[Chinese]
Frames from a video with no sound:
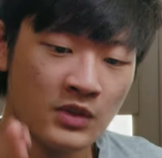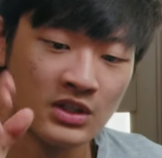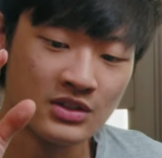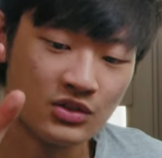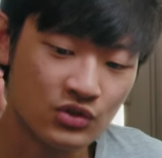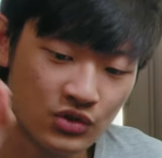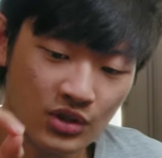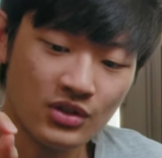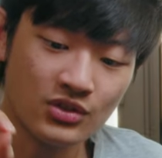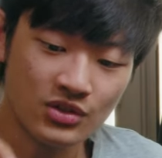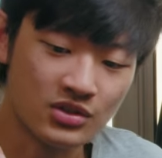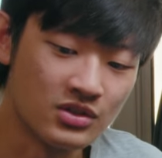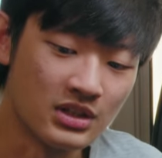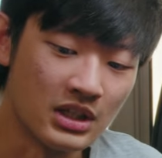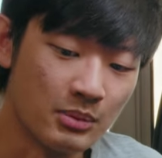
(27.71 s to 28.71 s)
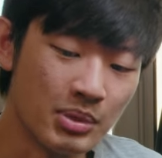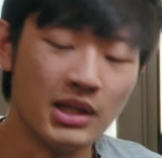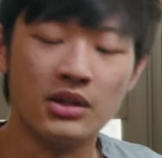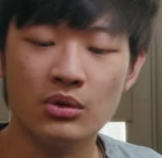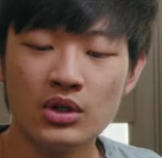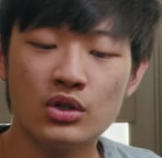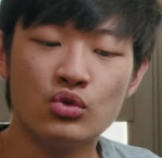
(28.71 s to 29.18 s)
是真实底片，
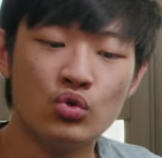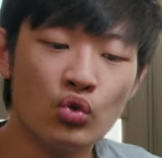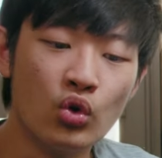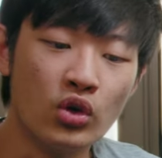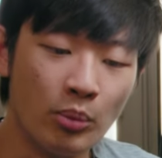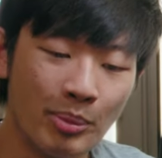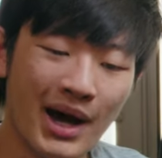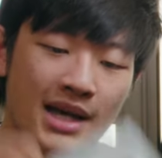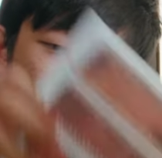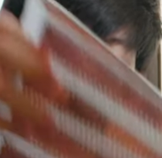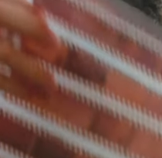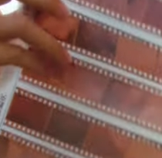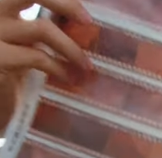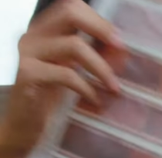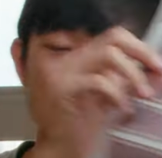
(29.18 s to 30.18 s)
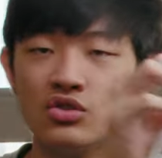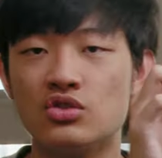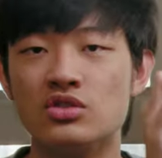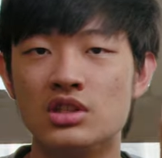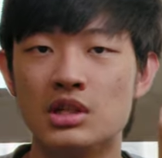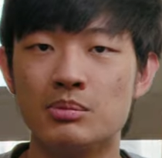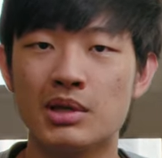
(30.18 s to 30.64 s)
因为你如果有拍摄真
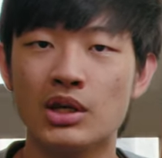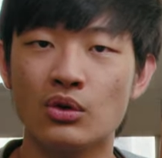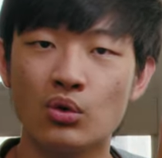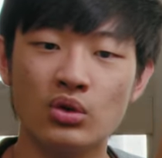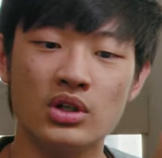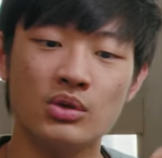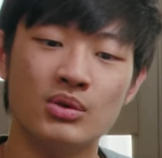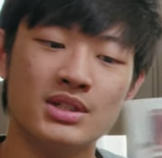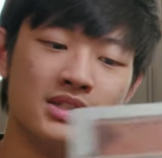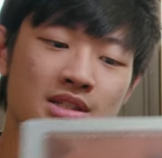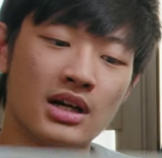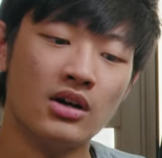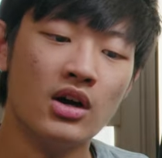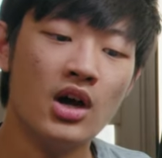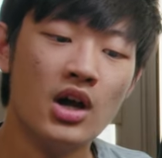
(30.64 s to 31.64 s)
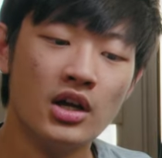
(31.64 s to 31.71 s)
实底片过，你会知道，